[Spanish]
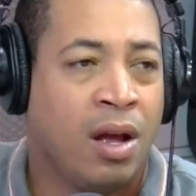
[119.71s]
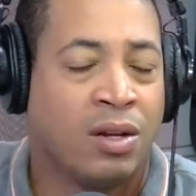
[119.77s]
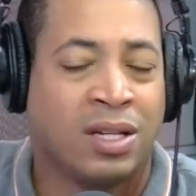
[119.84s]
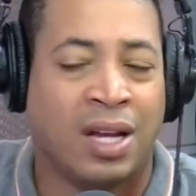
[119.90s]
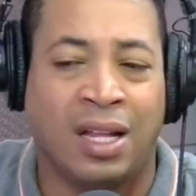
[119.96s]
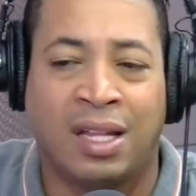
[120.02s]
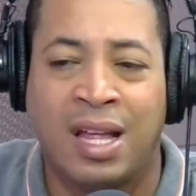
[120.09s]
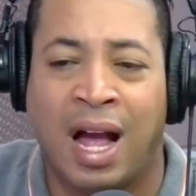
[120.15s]

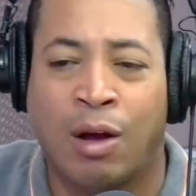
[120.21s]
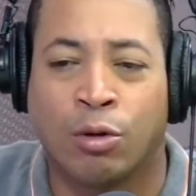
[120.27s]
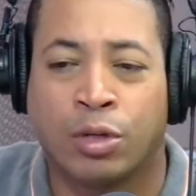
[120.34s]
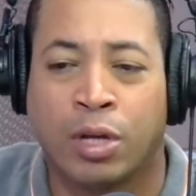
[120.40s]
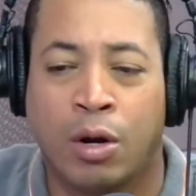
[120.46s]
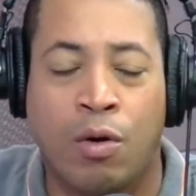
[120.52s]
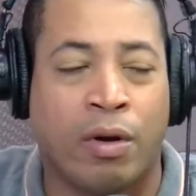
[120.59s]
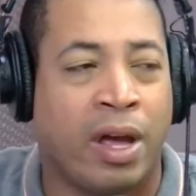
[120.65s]
Santiago
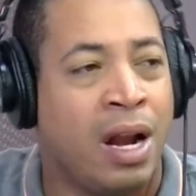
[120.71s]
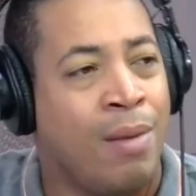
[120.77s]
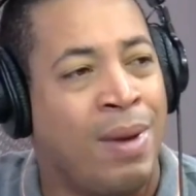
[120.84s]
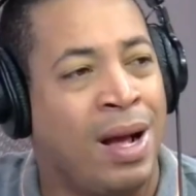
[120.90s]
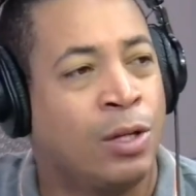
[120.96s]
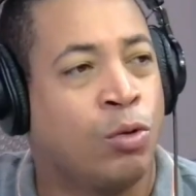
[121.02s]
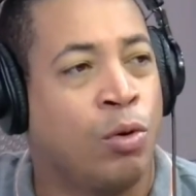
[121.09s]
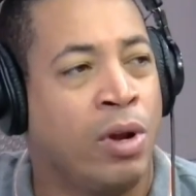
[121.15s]
Cerón, que era
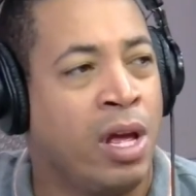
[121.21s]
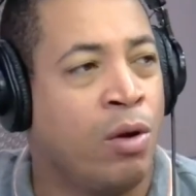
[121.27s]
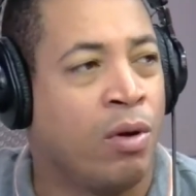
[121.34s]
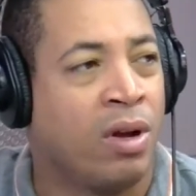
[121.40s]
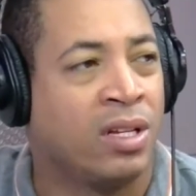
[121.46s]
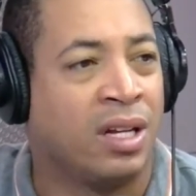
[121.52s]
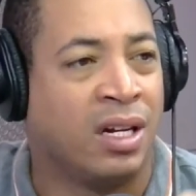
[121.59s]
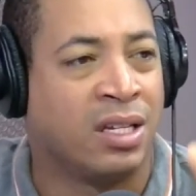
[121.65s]
más sonero
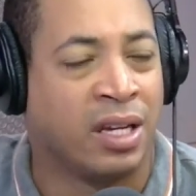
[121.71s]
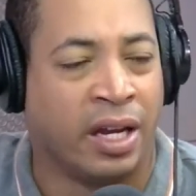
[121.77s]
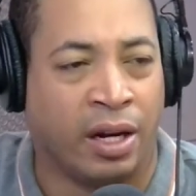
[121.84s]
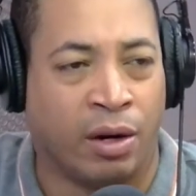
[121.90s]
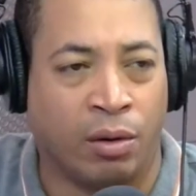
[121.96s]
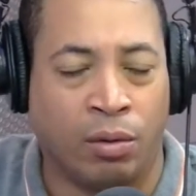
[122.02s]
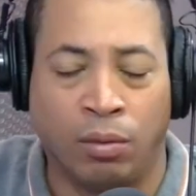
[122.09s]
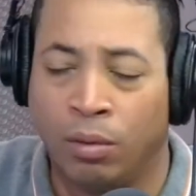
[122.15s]
que
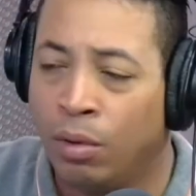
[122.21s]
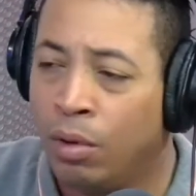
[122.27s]
Salcero.